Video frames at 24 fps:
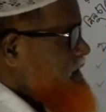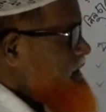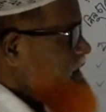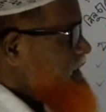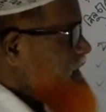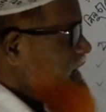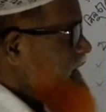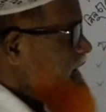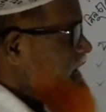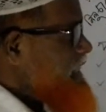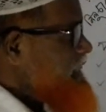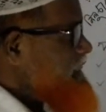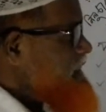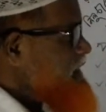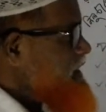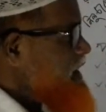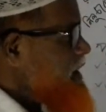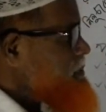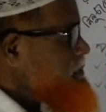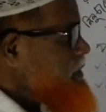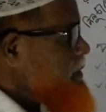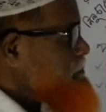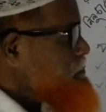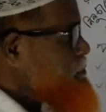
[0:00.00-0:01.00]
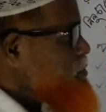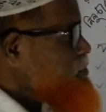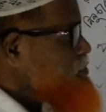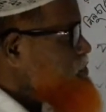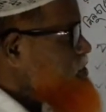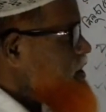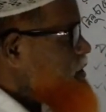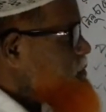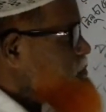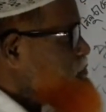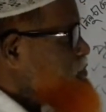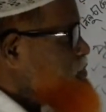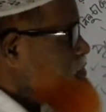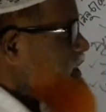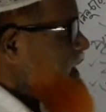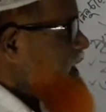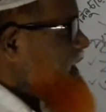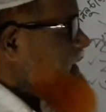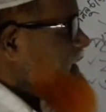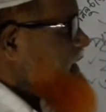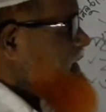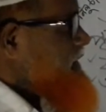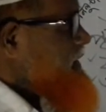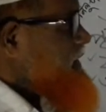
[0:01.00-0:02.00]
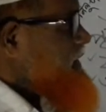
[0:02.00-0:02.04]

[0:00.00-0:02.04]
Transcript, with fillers: এই এল দিয়ে আমরা পঞ্চাশ বুঝাই